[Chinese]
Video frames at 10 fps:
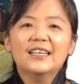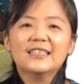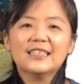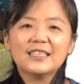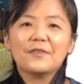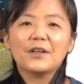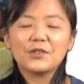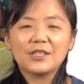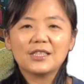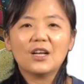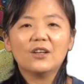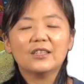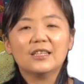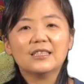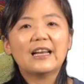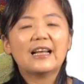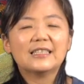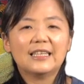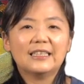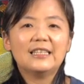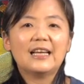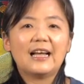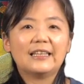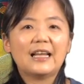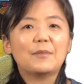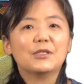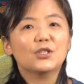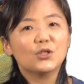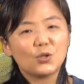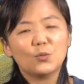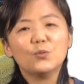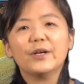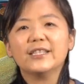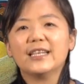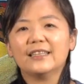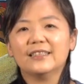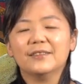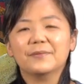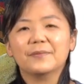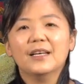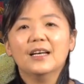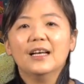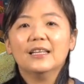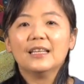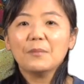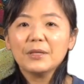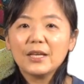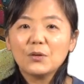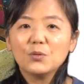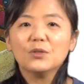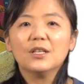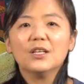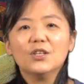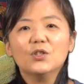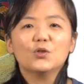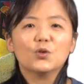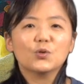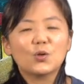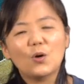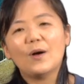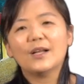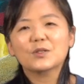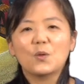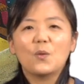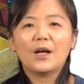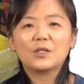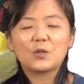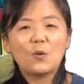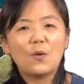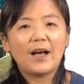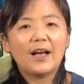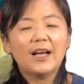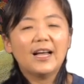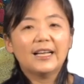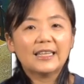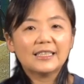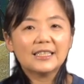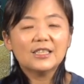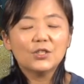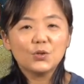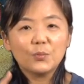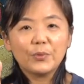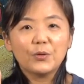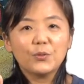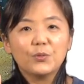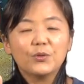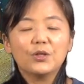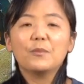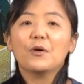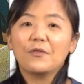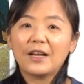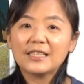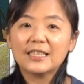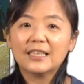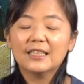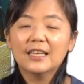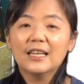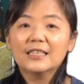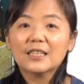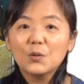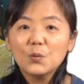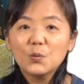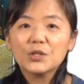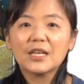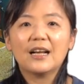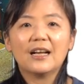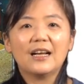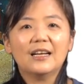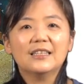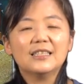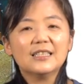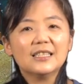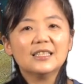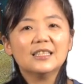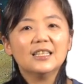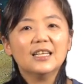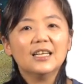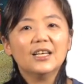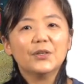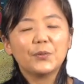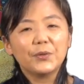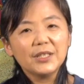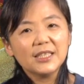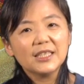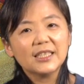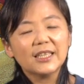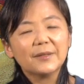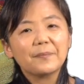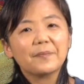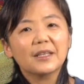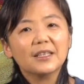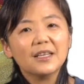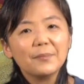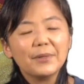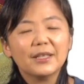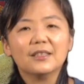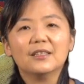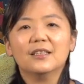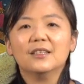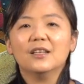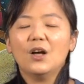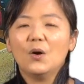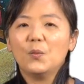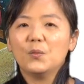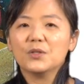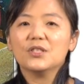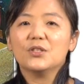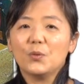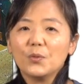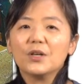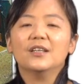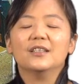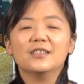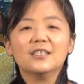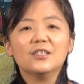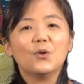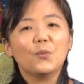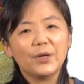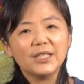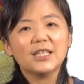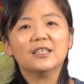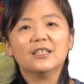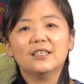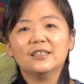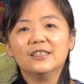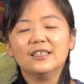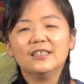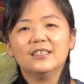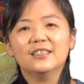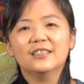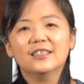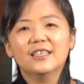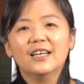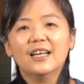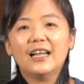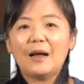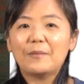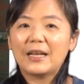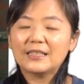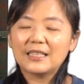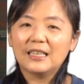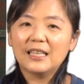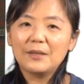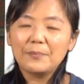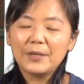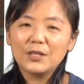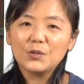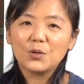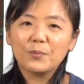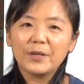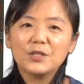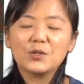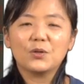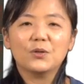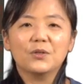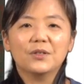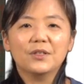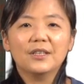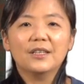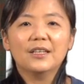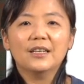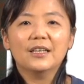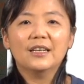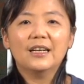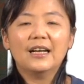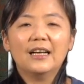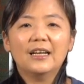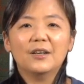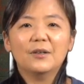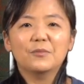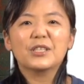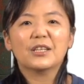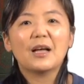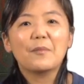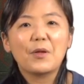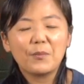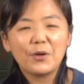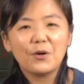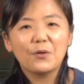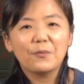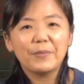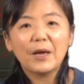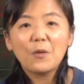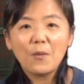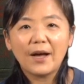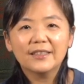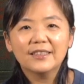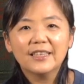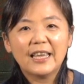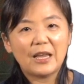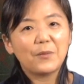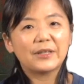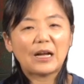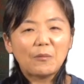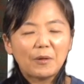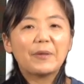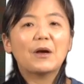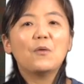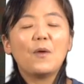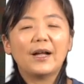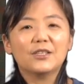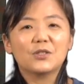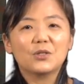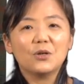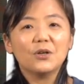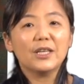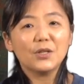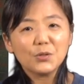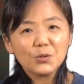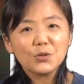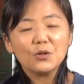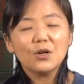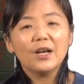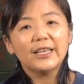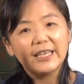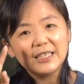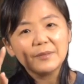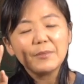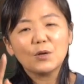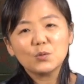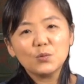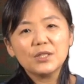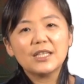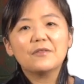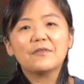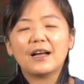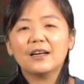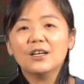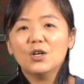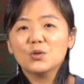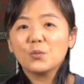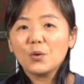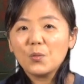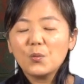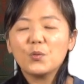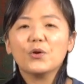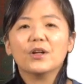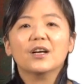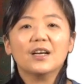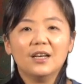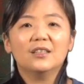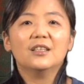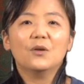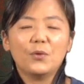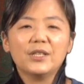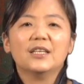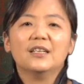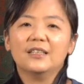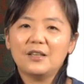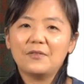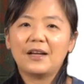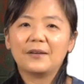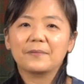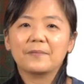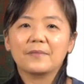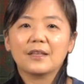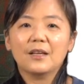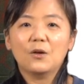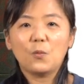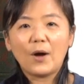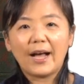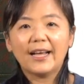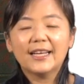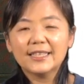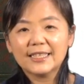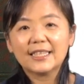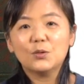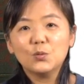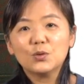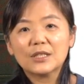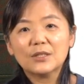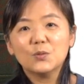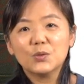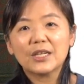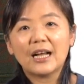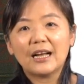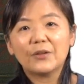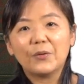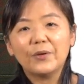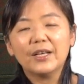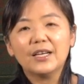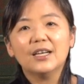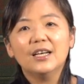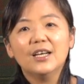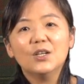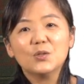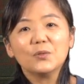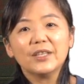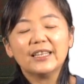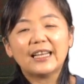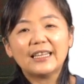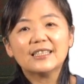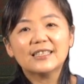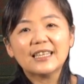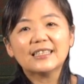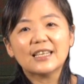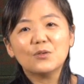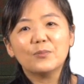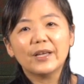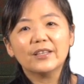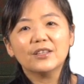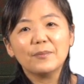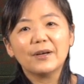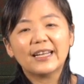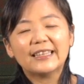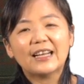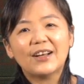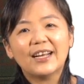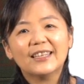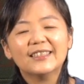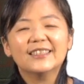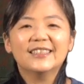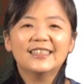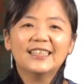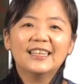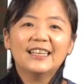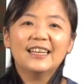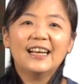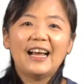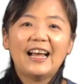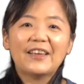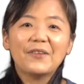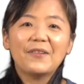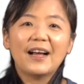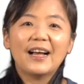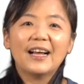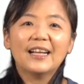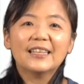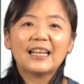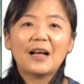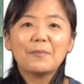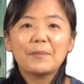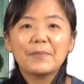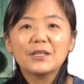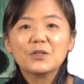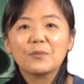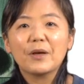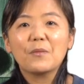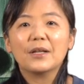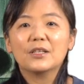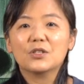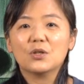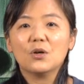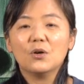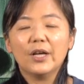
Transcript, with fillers: 接着放学之后呢，这两姐弟呀，他们是走路回家的。他们沿路呢就走啊走啊走啊，但是，秀萍，你有没有发现这个路上啊，其实有一些些特别的人，或者是有可能是有危险的人呢？他们两姐弟边走边走，不知道他们有没有边玩？因为当我们边玩的时候，也许就眼睛没有注意前方，就会忽略了可能危险的地方。哇，这个路路上啊，有一个中年男子站在路边，你有没有看到啊？还有啊，当他们边走边玩的时候，